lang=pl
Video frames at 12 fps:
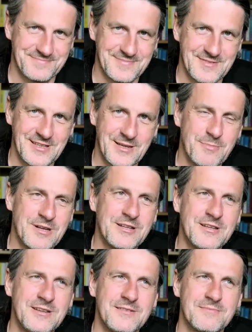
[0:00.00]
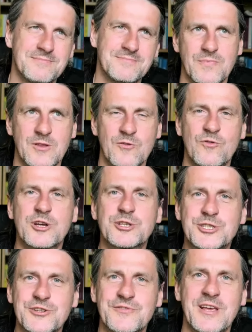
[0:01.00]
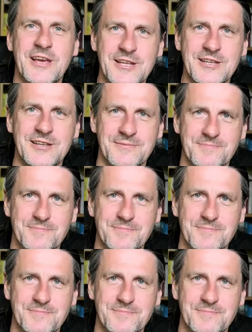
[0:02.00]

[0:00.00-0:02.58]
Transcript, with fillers: nie byli wykrzywieni.